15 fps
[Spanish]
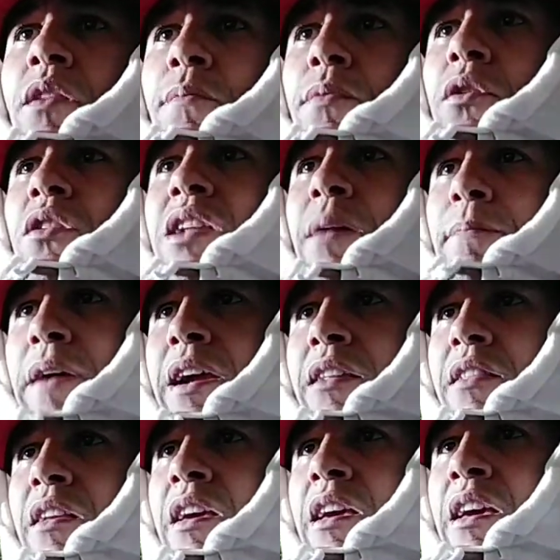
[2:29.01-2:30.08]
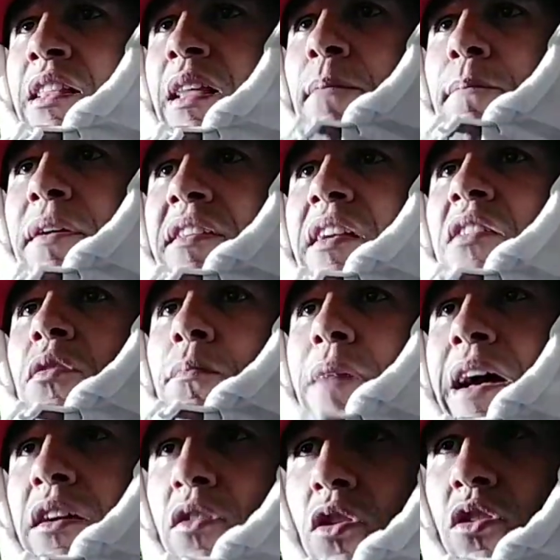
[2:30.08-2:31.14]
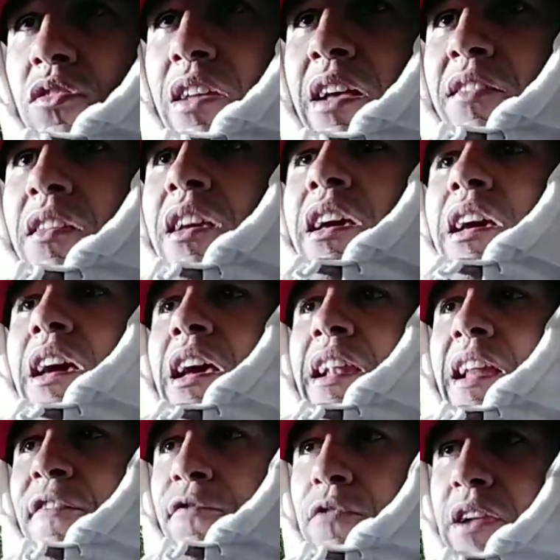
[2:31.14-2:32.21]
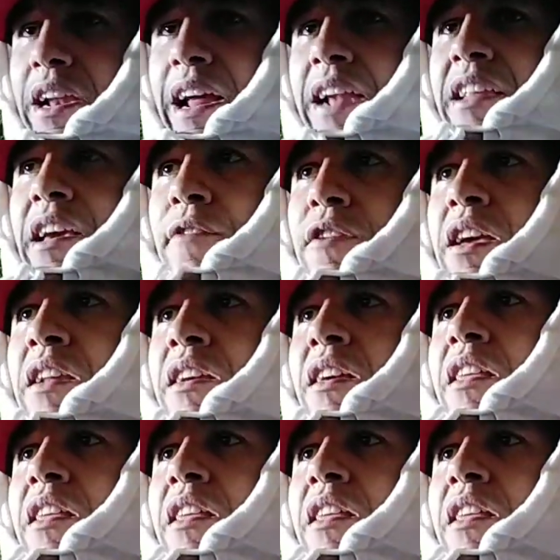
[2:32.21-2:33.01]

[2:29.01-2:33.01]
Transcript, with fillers: Por otra parte, están pasando más cosas en la funeraria, ¿bien?